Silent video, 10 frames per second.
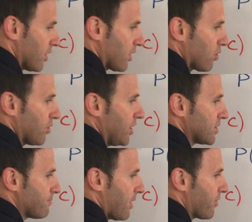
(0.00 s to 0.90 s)
con el
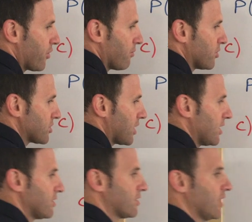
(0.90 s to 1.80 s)
espacio
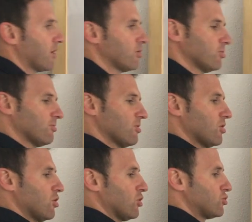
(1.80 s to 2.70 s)
muestral entero.
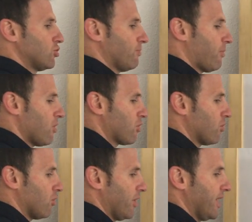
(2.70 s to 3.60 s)
Yo
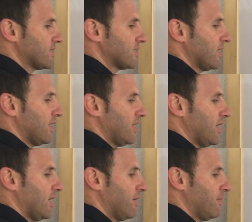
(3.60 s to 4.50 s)
pongo este
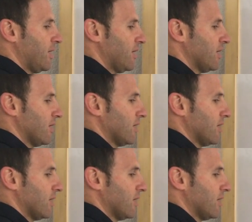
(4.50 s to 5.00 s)
M,